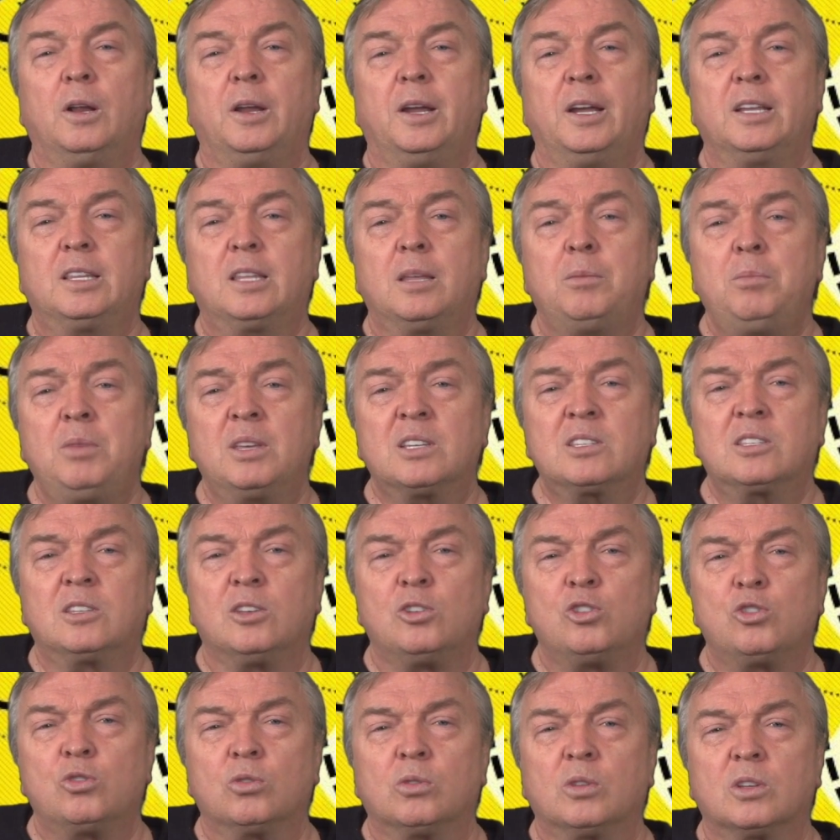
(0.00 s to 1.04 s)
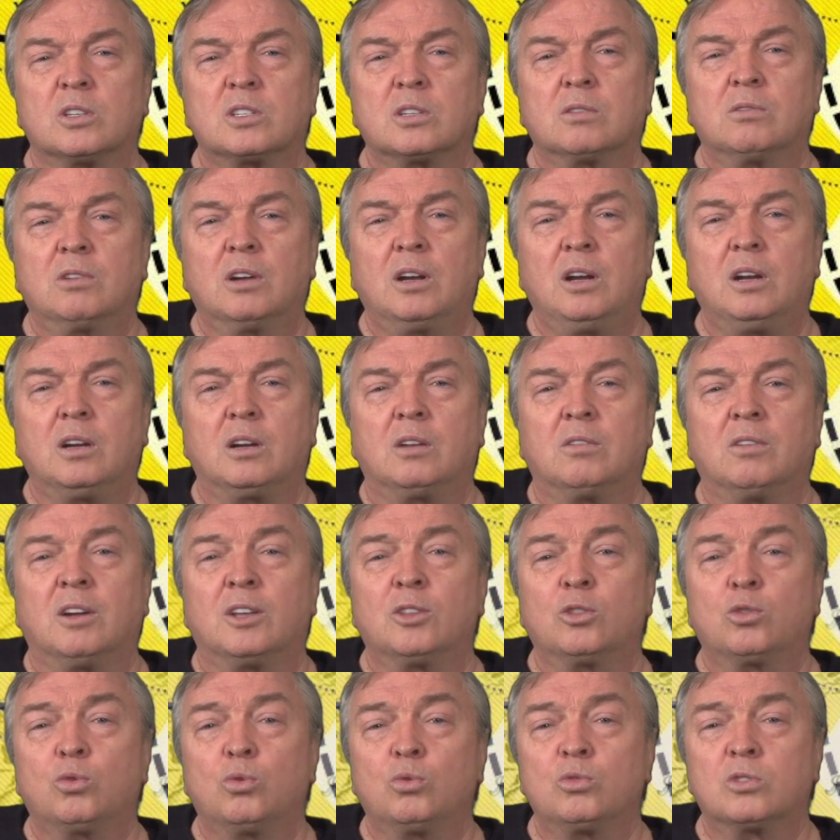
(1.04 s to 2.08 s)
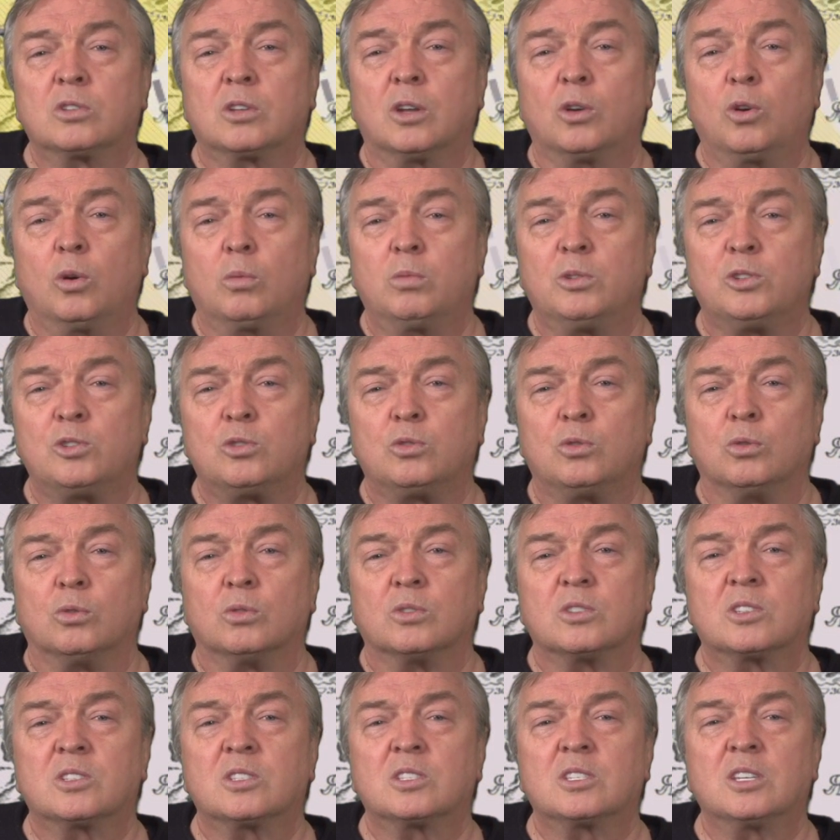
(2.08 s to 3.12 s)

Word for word: Это место еще называли Квантунской областью с